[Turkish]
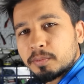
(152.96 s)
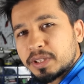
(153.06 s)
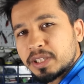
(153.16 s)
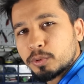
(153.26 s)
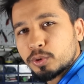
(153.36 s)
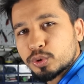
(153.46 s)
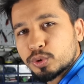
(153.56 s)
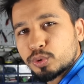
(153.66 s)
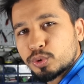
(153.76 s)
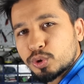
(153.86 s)
pil
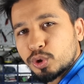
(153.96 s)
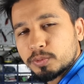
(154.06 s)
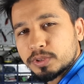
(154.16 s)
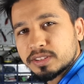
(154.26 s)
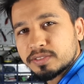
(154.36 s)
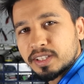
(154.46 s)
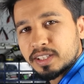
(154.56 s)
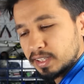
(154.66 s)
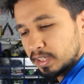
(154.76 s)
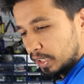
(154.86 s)
boyutunun küçük olması ve
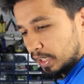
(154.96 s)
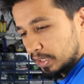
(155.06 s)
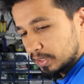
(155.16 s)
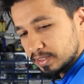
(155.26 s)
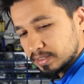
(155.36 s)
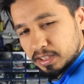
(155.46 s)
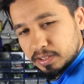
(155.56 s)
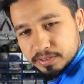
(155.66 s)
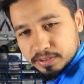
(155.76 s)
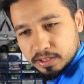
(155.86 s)
herkes
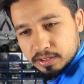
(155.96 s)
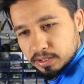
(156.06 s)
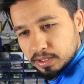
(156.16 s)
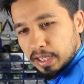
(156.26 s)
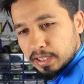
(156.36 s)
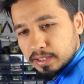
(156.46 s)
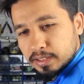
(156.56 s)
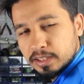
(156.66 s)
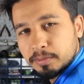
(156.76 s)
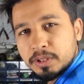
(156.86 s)
tarafından elde
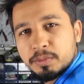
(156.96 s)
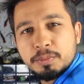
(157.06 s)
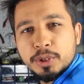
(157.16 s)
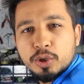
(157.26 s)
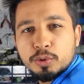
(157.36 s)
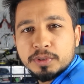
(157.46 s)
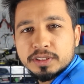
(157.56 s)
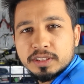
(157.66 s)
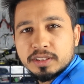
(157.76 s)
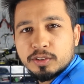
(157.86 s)
edilebilir bir pil
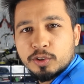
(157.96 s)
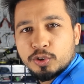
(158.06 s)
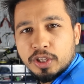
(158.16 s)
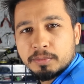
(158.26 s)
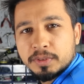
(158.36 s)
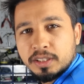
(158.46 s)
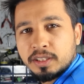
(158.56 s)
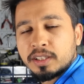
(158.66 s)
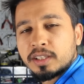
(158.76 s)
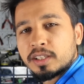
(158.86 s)
olması önemli.
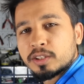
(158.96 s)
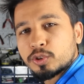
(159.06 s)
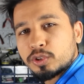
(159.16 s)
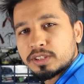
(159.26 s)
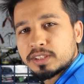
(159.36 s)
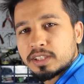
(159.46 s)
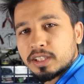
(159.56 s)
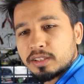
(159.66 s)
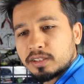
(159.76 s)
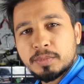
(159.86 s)

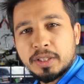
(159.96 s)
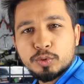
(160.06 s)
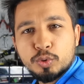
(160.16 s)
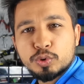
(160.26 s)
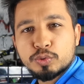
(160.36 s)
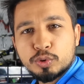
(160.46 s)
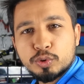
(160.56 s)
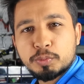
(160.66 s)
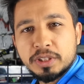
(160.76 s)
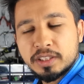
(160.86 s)
Dolayısıyla ben 9
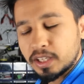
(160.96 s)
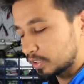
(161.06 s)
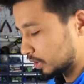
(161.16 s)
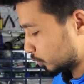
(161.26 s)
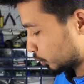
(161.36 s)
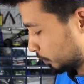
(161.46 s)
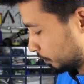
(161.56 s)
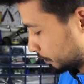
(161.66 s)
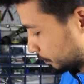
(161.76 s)
voltluk pili tercih ediyorum.